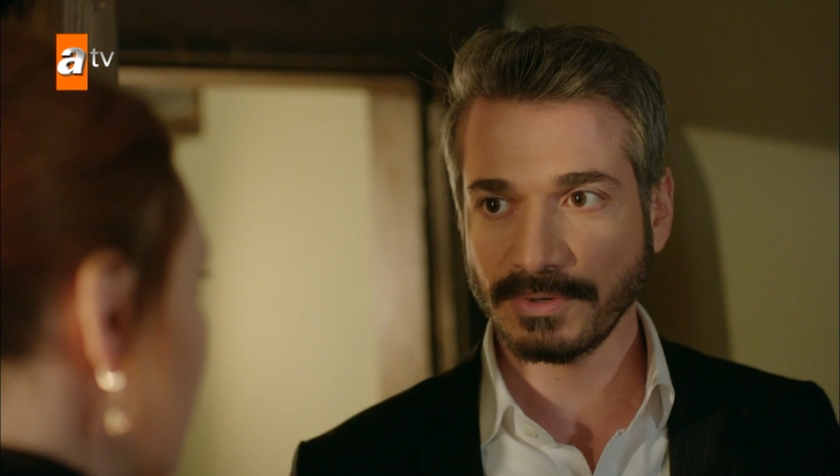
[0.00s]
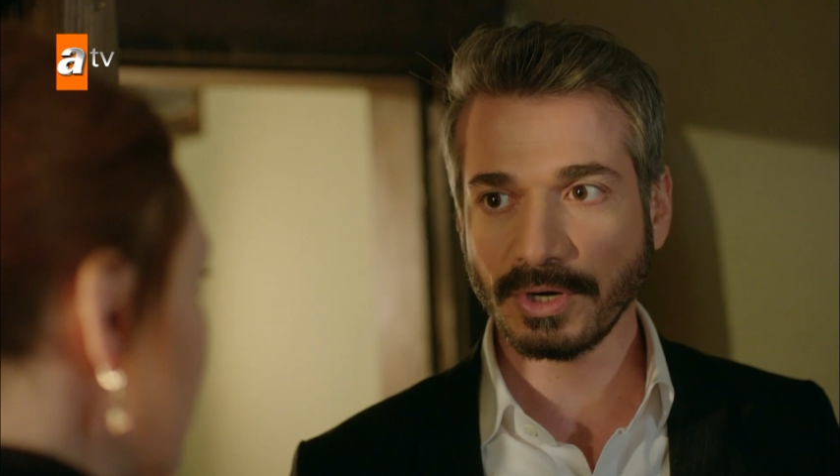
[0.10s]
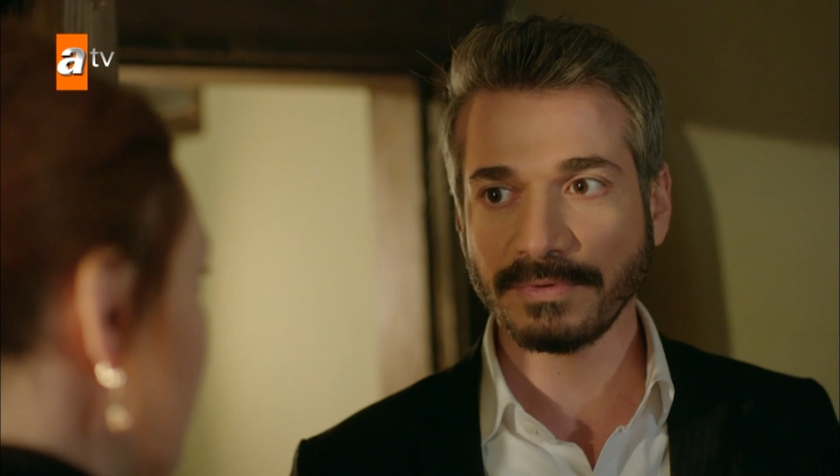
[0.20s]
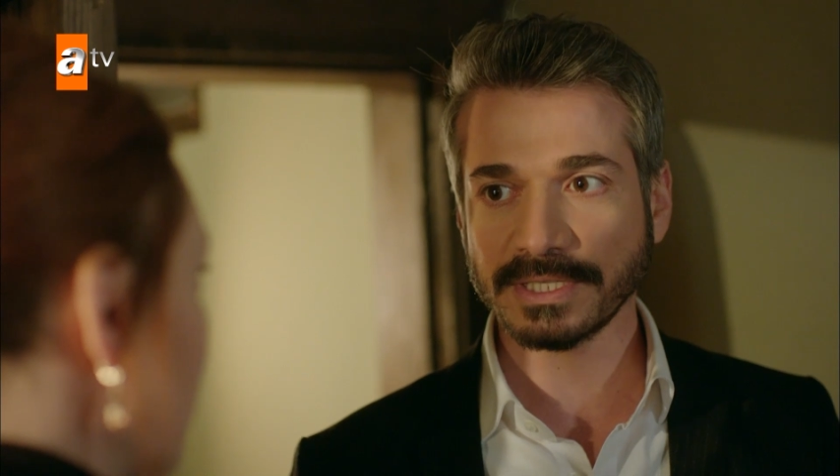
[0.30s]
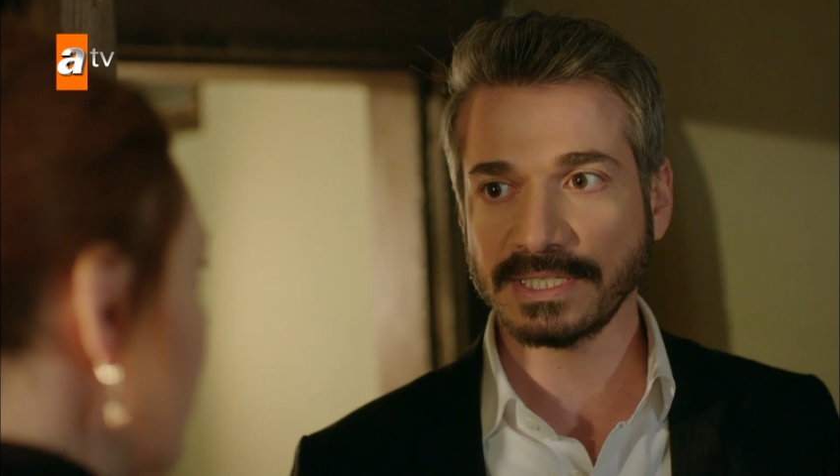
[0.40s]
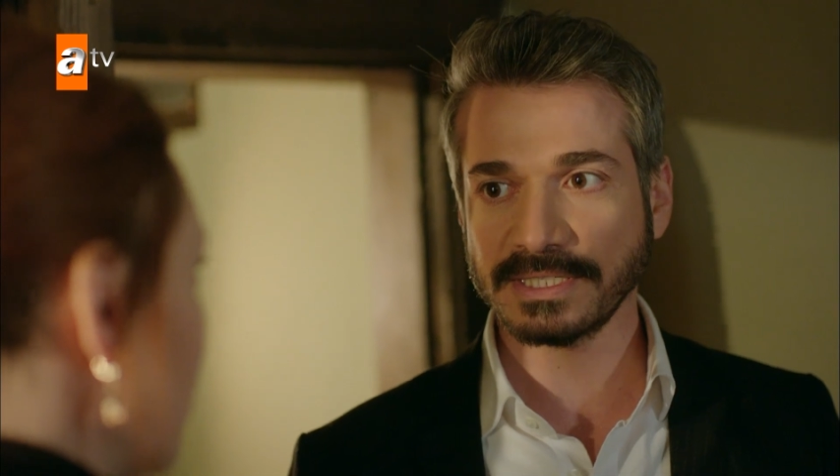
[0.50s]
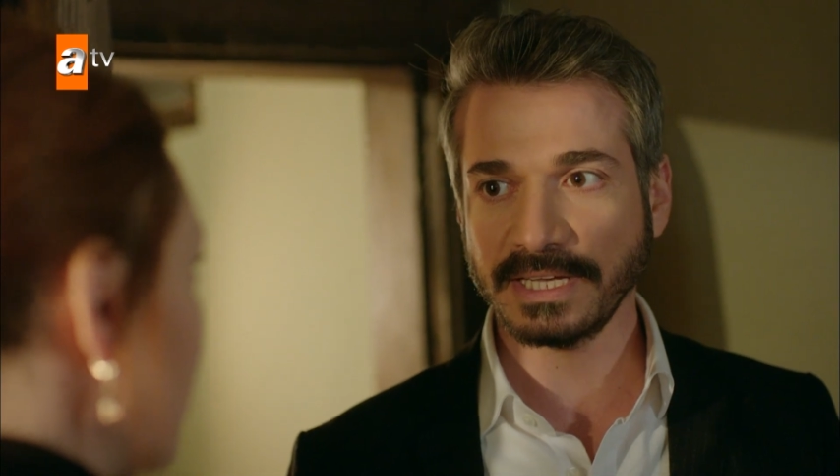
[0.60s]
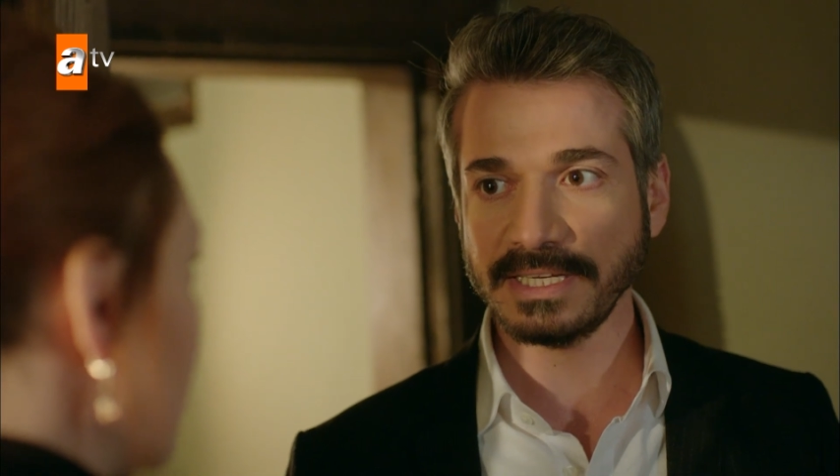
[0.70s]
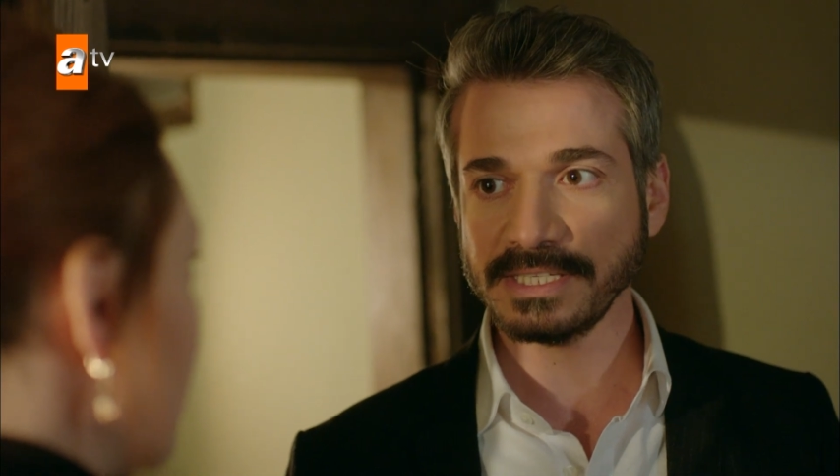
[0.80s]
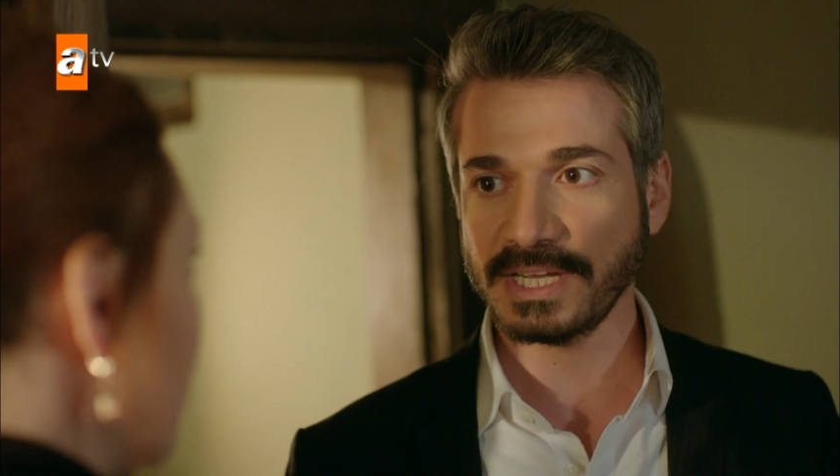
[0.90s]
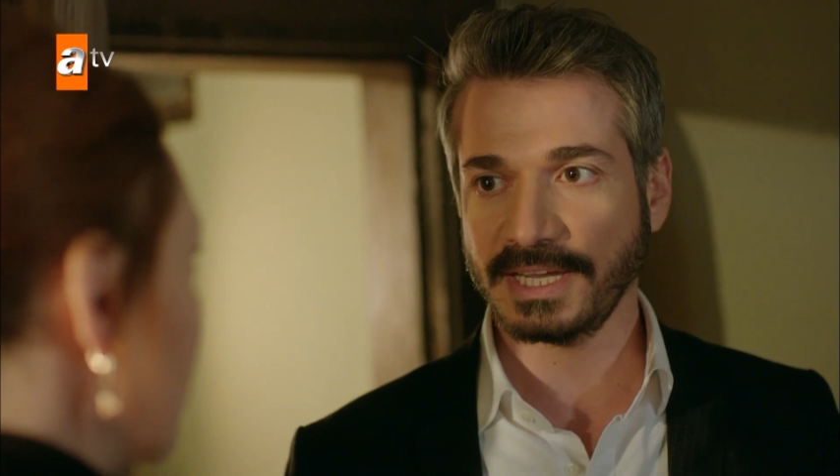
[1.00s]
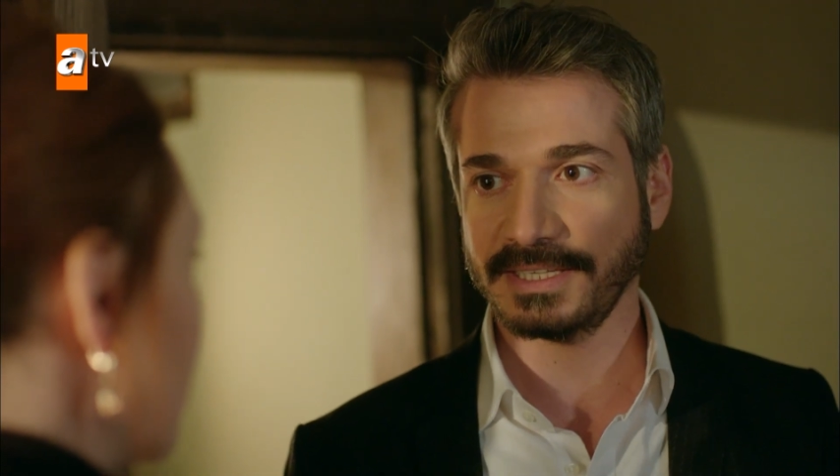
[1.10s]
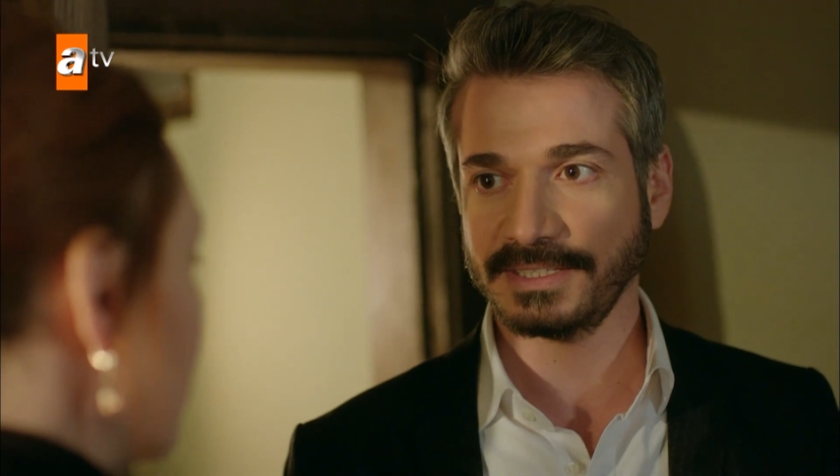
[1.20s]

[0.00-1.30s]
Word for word: o vakit gelince